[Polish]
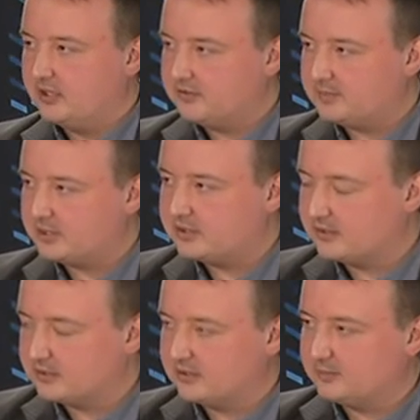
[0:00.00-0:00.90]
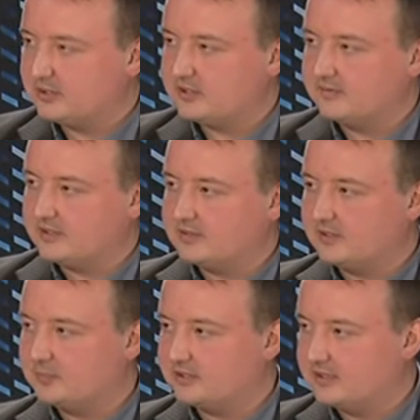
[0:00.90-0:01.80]
OFPA, czyli Ogólnopolski
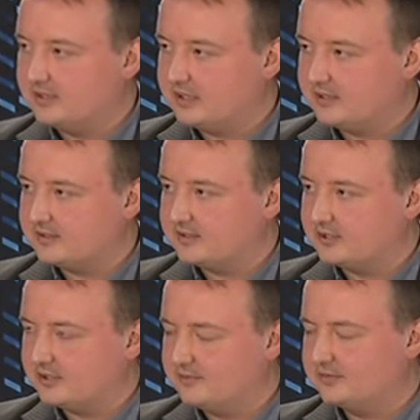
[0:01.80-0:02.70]
Festiwal Piosenki Artystycznej,